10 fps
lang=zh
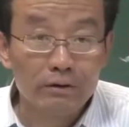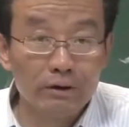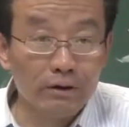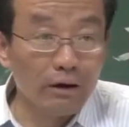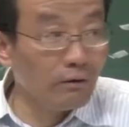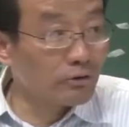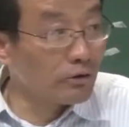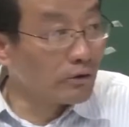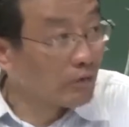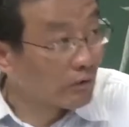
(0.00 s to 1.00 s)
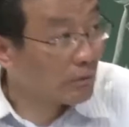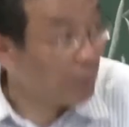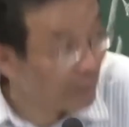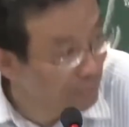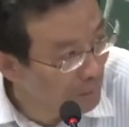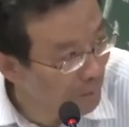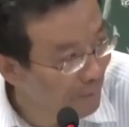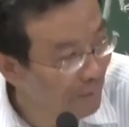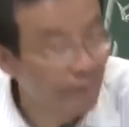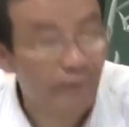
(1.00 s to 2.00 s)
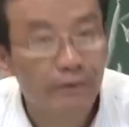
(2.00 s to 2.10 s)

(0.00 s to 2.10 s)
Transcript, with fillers: 跟欧洲人讲怎么能明白呢？